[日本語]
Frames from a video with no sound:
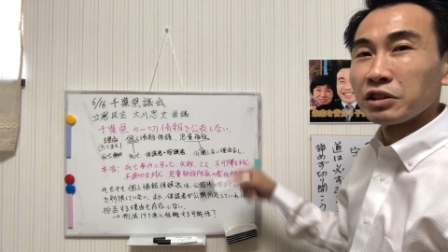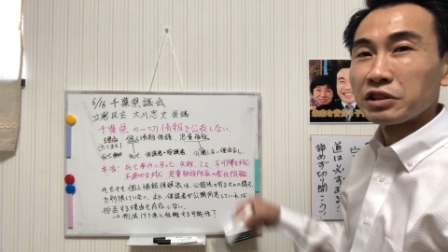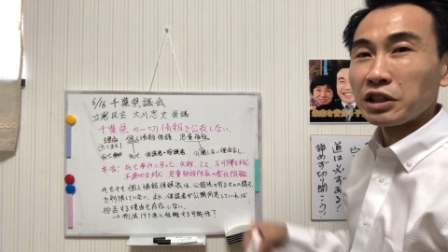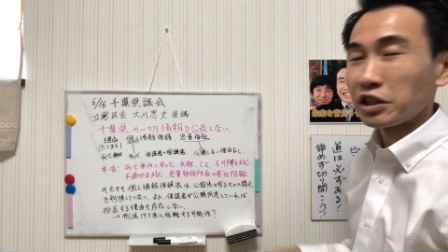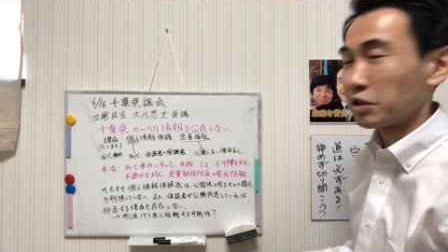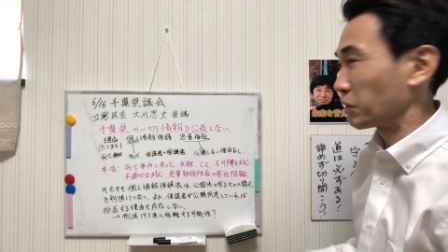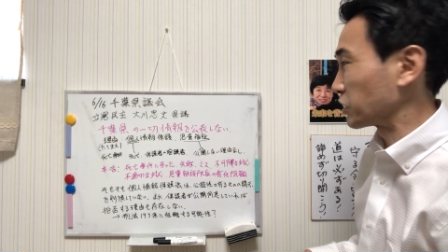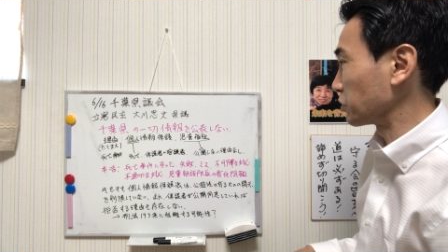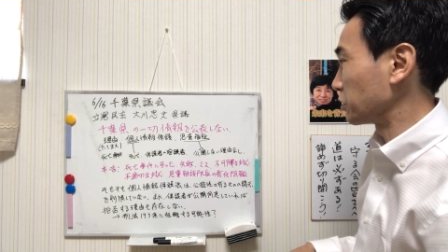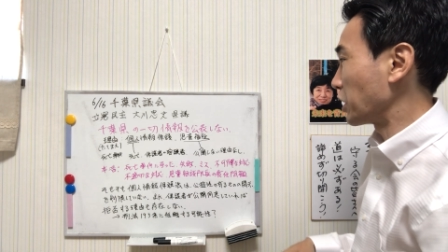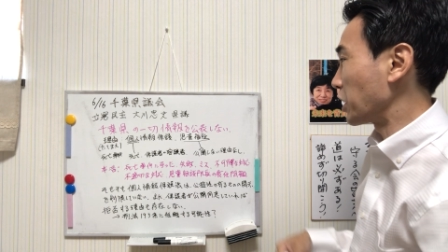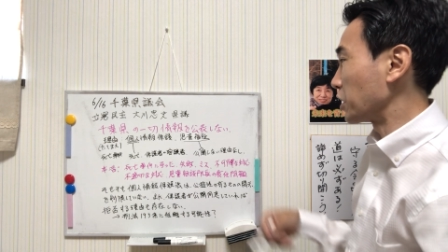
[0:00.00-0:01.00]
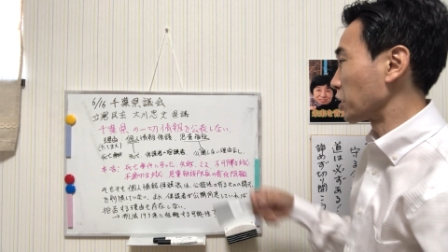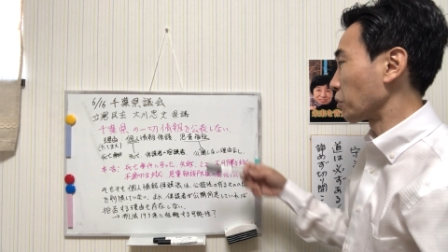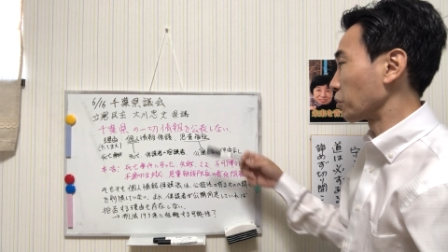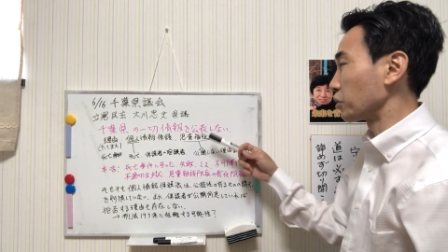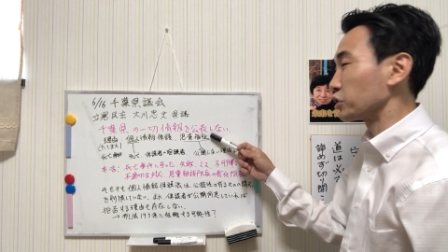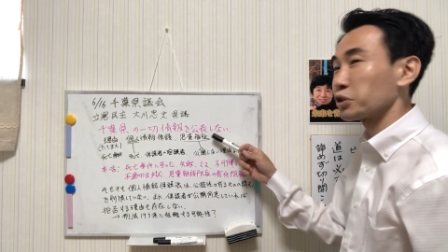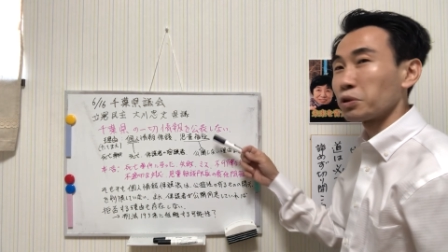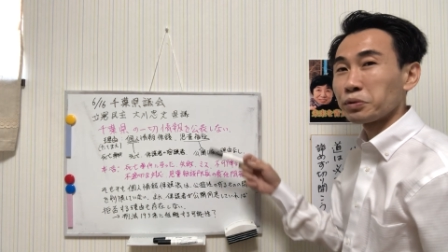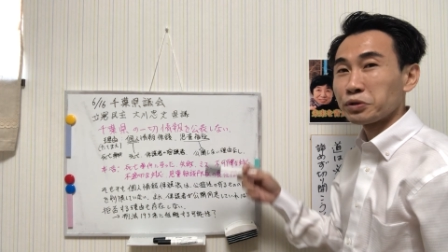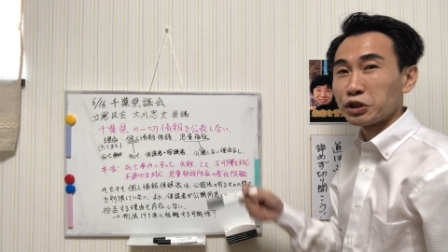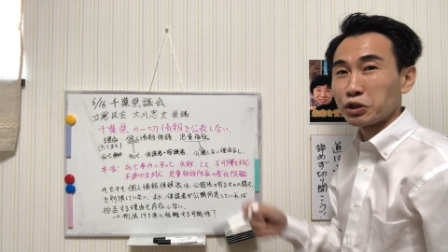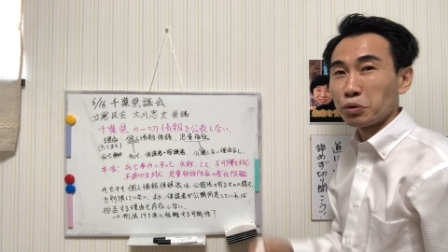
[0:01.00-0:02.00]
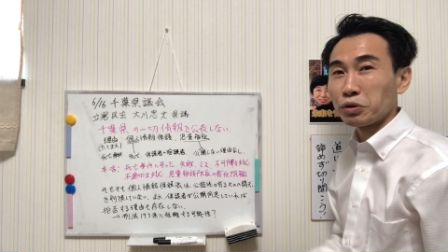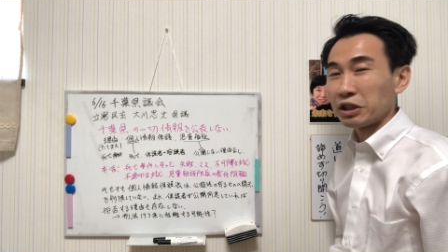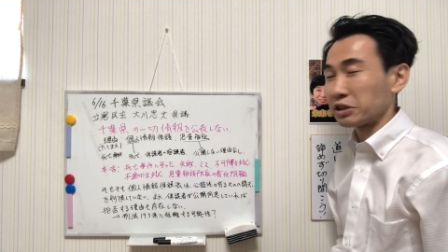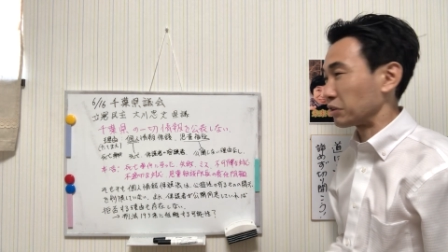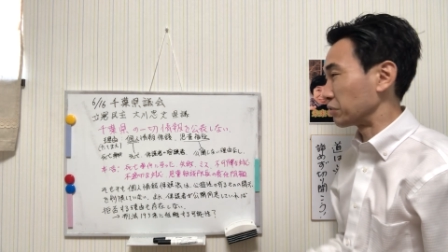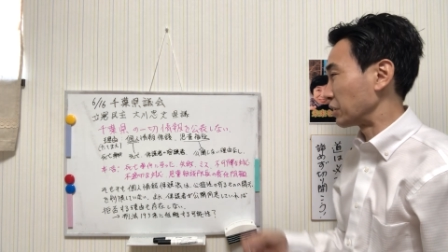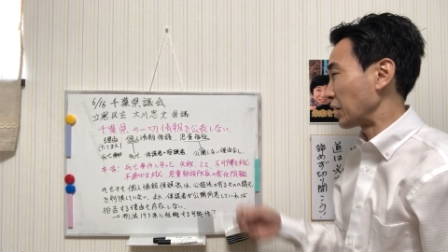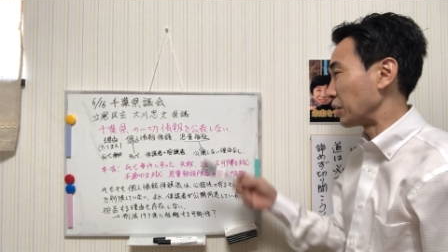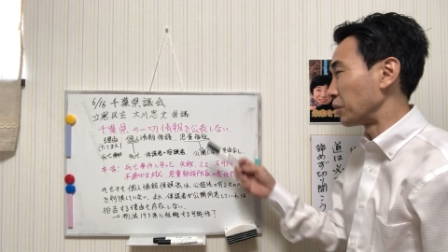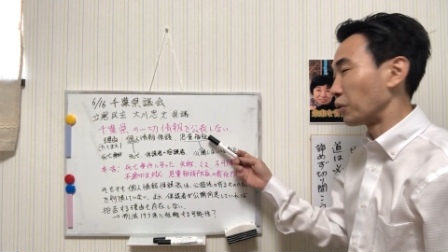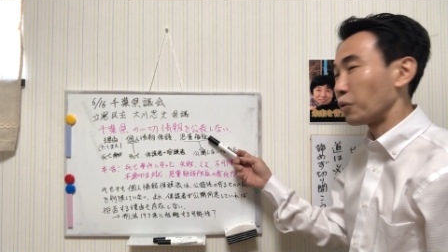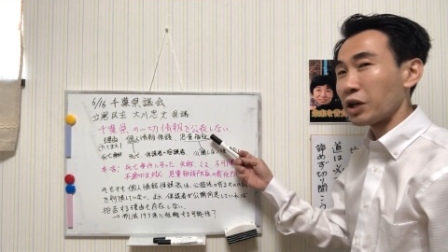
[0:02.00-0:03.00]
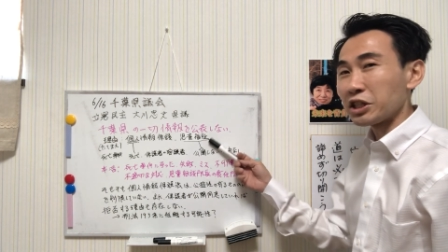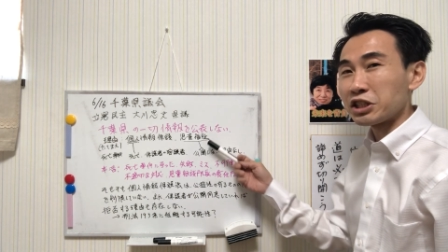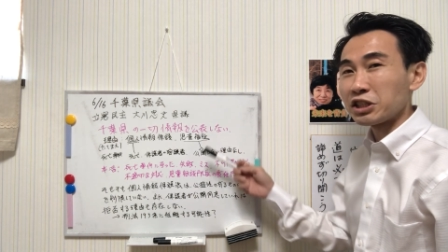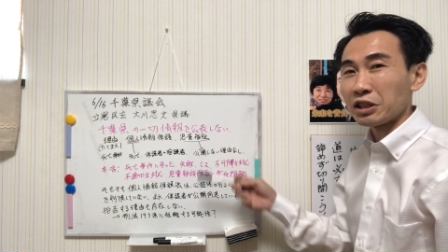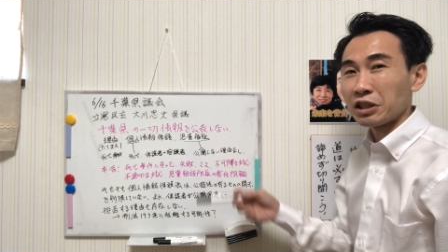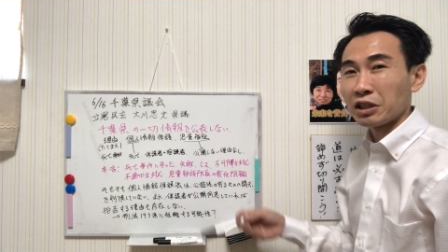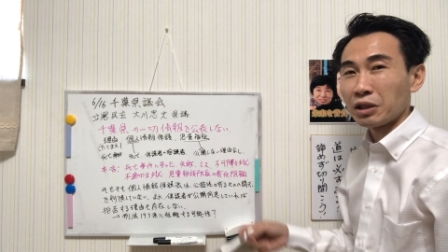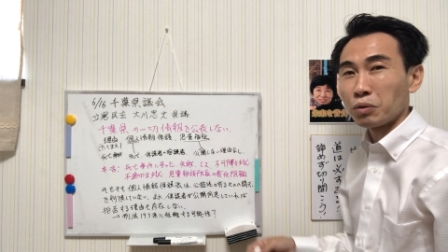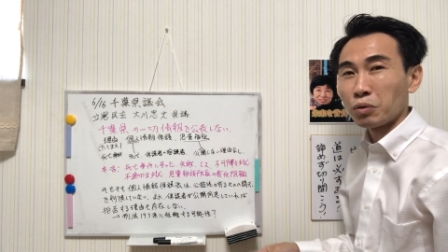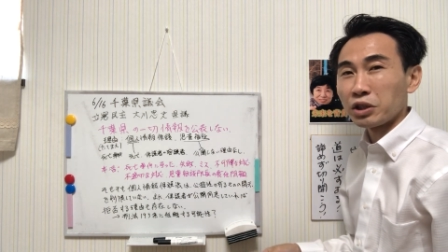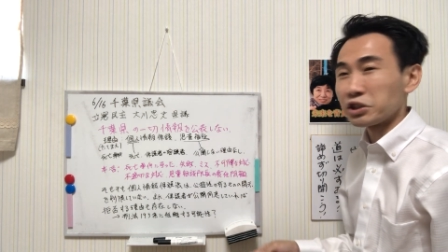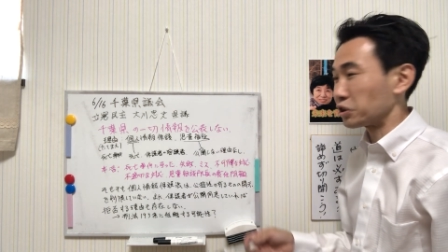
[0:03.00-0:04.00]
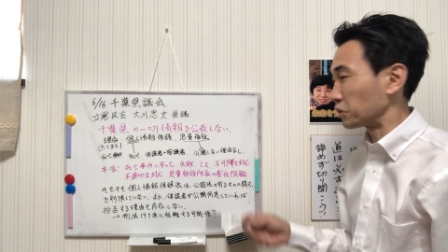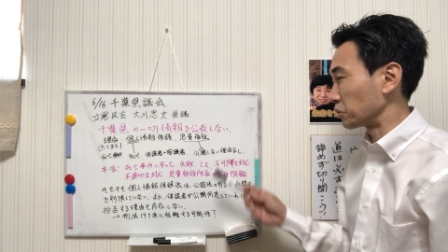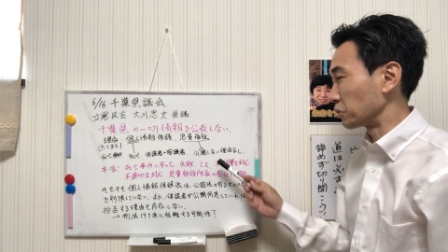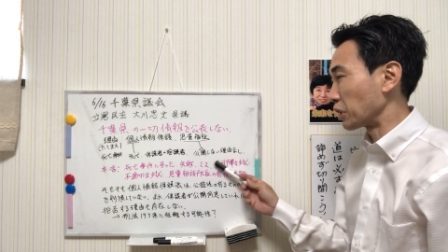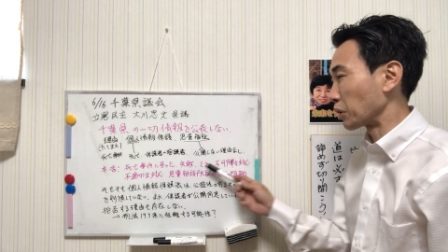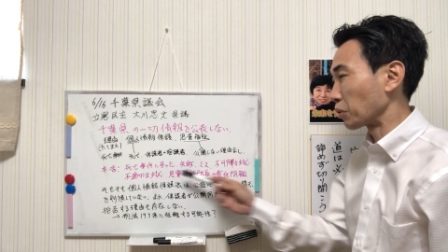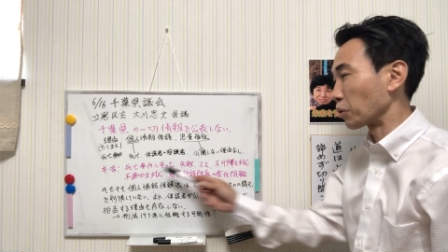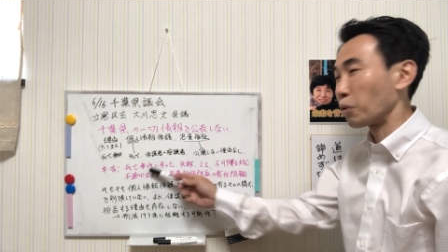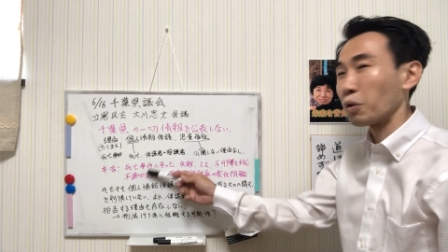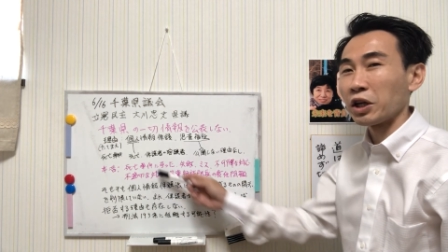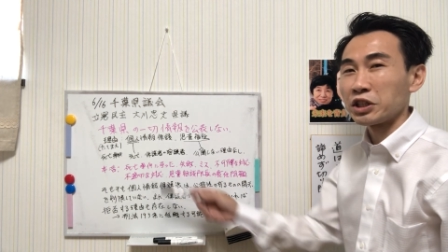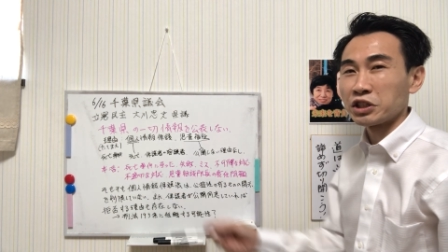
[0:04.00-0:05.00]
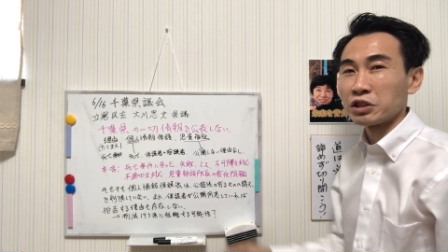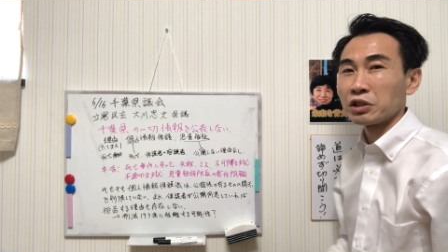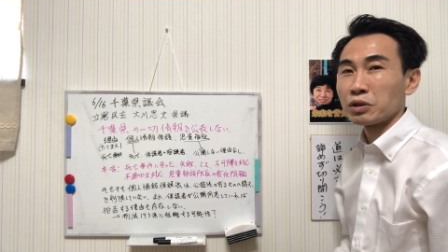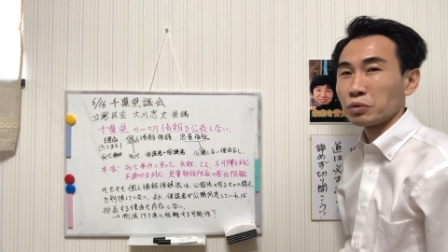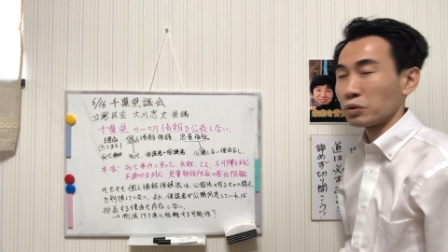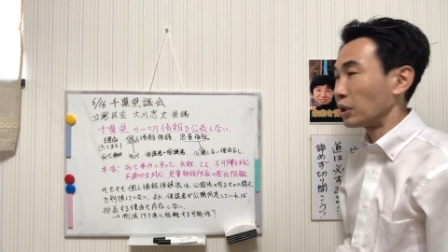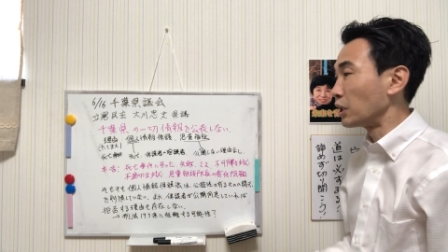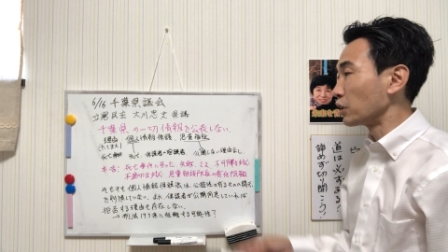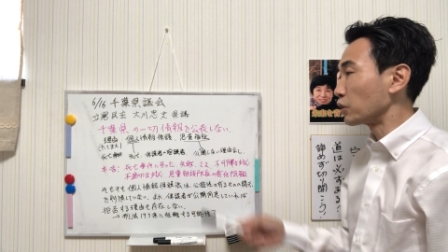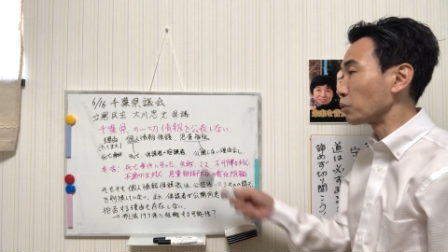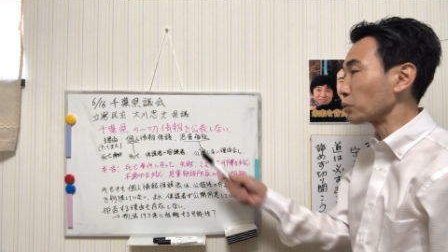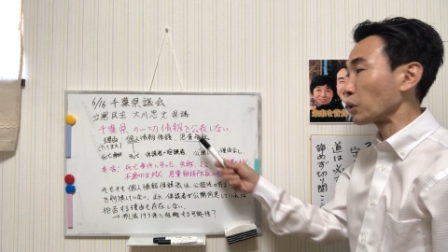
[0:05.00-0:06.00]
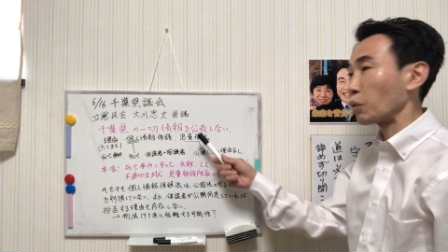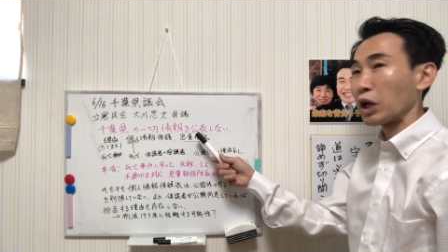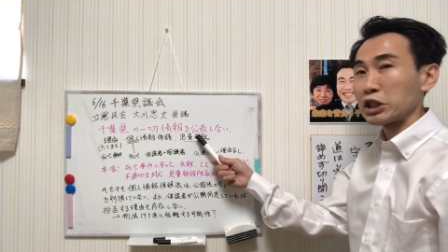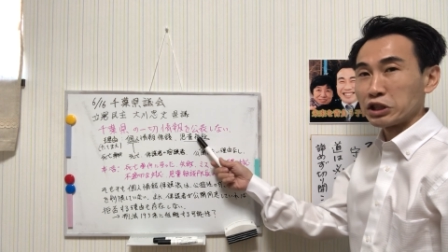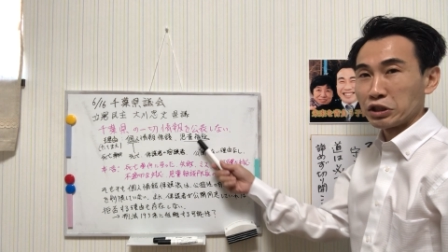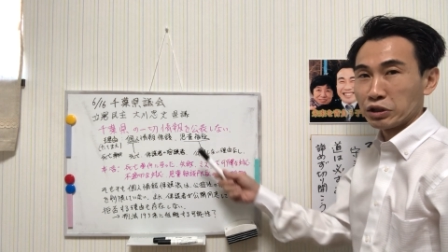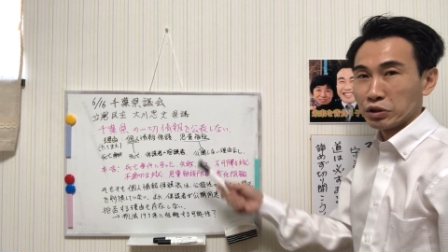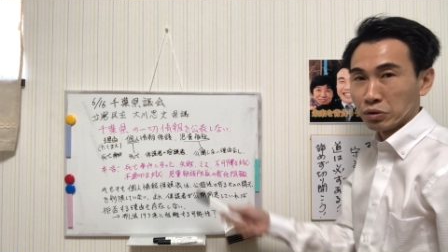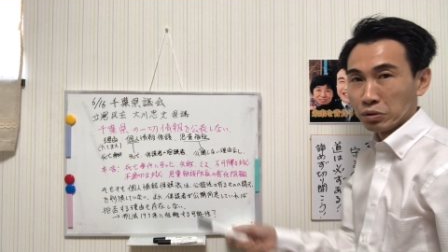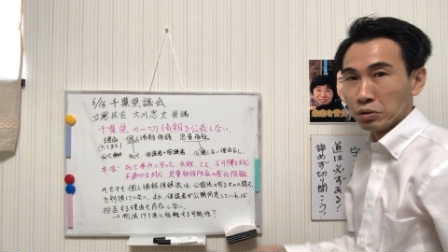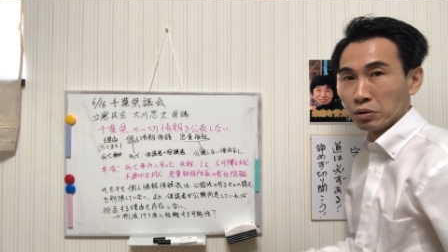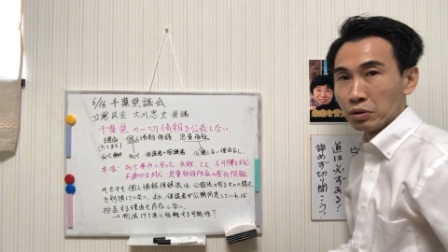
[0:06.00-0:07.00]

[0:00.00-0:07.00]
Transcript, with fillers: 出てきますよねこの児童福祉どうなってるんだおかしいじゃないかおかしいですよねこれ公開しないってことはっていうことはおかしいんですよ